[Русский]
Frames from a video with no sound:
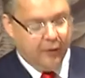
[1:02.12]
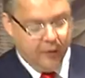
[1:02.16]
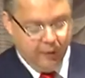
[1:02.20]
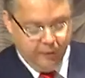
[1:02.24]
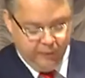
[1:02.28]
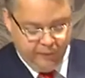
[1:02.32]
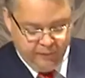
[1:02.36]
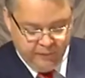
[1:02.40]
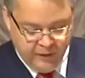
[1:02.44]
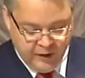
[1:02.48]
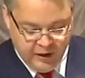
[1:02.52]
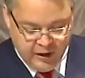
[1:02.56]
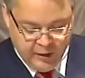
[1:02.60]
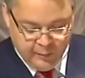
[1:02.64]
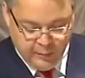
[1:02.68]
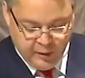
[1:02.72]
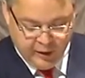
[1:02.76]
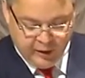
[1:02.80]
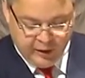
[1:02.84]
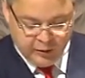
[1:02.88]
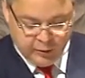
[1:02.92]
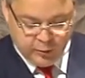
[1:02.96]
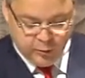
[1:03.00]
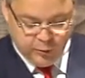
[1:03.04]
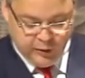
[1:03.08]
ввели
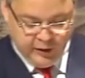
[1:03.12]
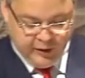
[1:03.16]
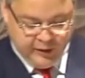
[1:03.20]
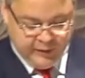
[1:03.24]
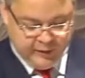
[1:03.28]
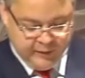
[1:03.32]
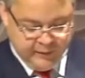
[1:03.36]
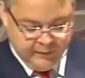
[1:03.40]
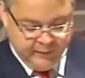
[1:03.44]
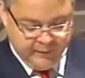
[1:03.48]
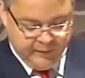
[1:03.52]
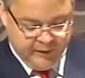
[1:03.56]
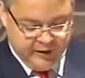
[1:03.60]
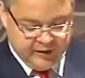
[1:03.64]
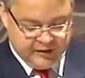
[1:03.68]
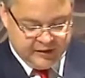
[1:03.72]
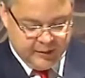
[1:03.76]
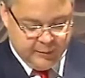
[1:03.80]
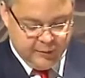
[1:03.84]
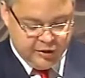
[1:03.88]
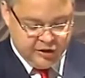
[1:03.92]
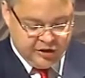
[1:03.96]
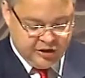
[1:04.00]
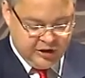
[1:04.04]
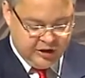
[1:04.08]
мораторий на
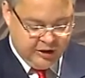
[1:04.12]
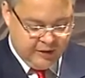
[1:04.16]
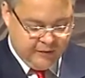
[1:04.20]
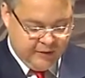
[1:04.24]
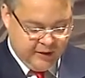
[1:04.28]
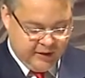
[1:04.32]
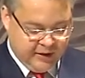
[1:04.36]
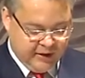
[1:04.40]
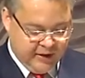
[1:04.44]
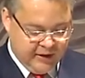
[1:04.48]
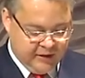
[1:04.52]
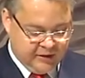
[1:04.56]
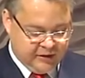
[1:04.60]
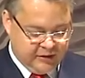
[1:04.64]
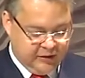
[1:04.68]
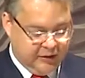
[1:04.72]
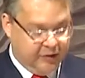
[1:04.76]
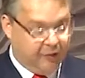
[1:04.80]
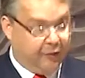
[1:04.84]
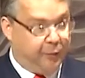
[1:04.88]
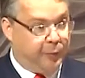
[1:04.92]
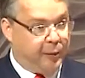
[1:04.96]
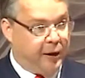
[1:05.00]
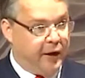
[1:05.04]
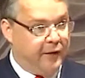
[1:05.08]
замещение вакансий
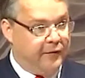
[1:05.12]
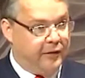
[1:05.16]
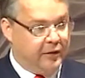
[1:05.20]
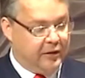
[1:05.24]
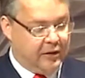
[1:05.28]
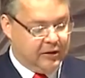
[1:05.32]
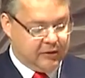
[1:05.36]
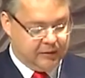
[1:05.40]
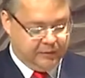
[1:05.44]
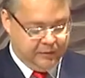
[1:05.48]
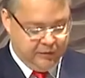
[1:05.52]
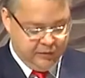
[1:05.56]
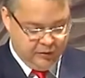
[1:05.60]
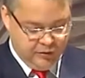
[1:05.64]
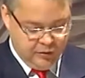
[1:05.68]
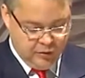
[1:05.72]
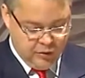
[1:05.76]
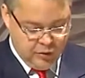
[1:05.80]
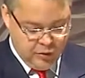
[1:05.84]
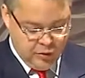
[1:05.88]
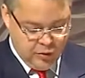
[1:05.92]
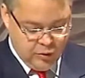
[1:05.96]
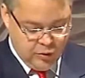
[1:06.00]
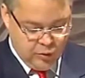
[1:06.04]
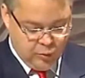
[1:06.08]
в правительстве,
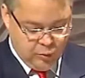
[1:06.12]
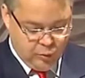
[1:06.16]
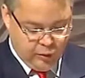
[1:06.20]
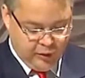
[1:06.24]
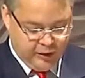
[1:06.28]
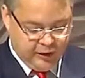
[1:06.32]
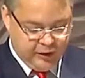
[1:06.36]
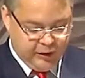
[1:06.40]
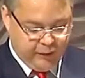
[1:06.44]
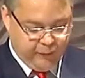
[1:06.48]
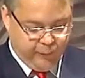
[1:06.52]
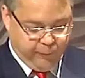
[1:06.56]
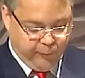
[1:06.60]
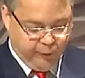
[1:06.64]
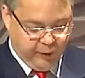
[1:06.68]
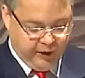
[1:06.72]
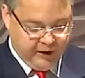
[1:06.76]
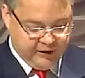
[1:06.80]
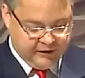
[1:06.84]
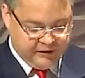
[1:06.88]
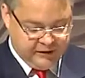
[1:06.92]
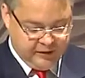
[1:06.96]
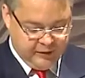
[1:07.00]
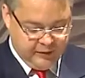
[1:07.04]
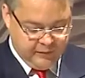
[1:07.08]
органов
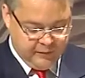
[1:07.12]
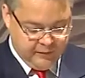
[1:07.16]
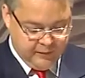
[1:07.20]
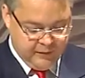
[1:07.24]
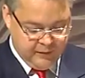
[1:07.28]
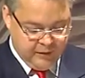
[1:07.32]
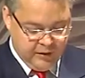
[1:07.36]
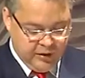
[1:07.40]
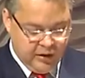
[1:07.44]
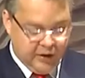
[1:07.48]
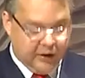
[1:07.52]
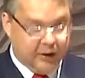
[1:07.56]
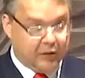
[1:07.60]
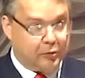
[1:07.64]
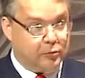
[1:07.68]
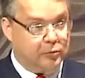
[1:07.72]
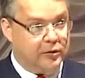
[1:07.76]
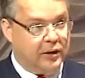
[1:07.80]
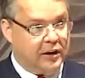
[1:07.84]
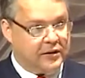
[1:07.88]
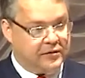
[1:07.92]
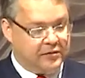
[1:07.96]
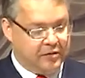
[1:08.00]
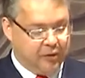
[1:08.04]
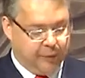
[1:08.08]
власти и
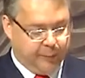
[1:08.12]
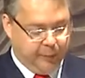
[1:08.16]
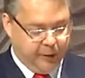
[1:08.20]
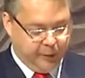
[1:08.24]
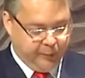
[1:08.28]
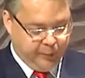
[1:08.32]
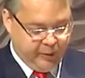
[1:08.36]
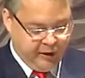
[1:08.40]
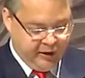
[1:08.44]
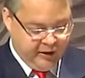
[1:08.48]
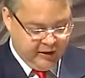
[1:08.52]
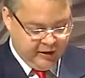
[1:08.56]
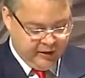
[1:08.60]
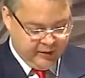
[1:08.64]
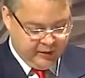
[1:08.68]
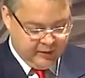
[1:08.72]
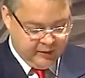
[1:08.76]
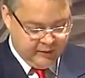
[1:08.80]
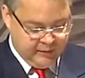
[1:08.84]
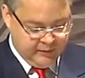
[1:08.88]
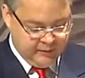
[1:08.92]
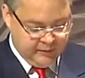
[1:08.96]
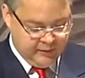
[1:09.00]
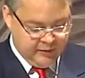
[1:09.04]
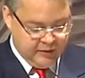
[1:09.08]
государственных
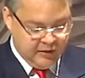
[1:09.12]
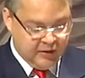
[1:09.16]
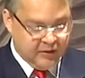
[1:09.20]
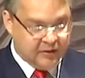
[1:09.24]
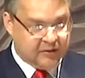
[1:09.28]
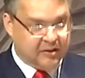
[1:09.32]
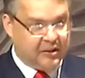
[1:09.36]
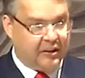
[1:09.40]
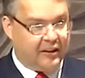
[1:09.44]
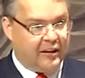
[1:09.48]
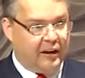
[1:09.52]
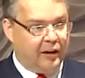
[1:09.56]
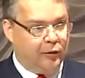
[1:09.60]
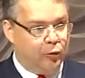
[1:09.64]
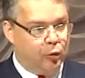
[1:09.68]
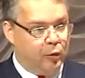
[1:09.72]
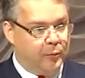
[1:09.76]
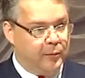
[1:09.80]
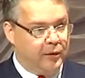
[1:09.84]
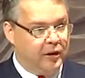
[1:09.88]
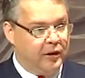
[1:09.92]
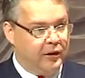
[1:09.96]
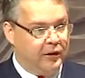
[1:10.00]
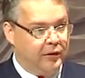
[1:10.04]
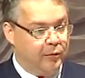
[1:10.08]
предприятий.
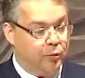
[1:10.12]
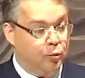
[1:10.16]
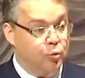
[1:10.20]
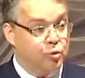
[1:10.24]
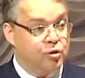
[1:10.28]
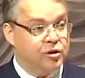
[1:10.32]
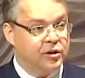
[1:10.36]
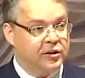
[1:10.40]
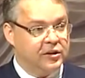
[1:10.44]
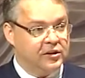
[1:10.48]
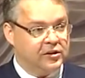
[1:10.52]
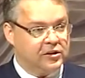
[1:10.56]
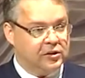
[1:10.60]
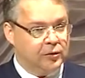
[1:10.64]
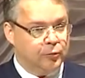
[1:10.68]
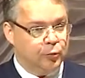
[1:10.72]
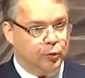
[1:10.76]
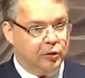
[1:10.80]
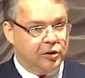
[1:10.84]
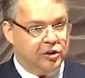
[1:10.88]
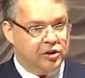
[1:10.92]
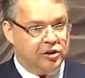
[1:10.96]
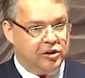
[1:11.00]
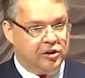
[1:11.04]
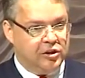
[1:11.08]
Сэкономили уже на
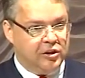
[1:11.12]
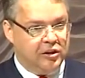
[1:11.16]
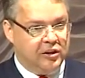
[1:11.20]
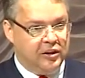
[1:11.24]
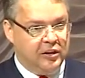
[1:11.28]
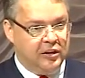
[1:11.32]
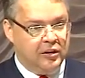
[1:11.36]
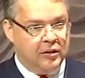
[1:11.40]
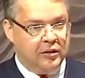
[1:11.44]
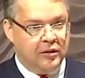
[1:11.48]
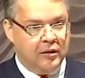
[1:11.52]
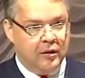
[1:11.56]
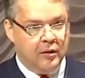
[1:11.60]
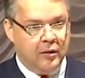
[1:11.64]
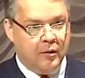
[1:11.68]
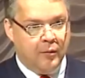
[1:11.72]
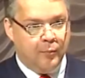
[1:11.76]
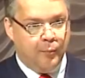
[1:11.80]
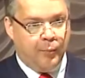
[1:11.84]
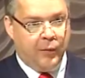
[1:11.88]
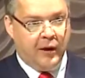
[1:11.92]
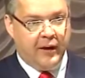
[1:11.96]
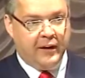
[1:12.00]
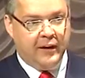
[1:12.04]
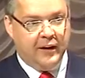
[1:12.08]
сегодняшний день
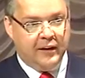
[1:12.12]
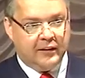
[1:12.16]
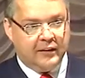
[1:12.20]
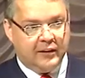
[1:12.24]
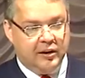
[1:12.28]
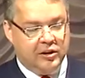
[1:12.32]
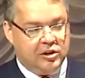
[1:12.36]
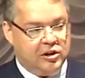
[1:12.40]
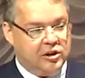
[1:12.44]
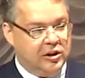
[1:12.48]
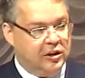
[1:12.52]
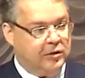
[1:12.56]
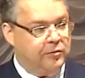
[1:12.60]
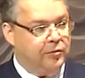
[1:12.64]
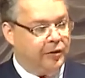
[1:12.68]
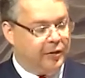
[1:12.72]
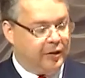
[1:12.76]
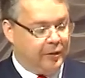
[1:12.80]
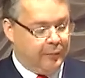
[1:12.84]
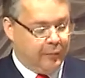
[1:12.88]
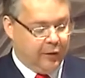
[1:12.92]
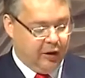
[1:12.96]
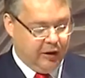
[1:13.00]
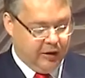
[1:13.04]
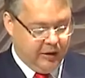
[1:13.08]
порядка
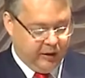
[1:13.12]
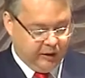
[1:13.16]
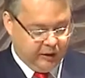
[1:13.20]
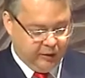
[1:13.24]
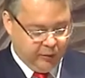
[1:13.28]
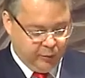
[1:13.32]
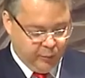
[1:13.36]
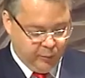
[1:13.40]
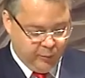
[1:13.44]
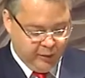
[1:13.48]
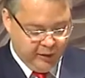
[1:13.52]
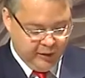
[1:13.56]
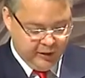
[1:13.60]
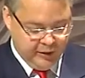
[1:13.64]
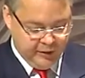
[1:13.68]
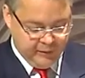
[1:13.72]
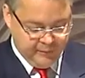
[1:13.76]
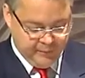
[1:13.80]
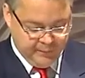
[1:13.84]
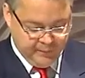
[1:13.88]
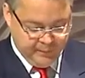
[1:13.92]
четверти миллиарда рублей.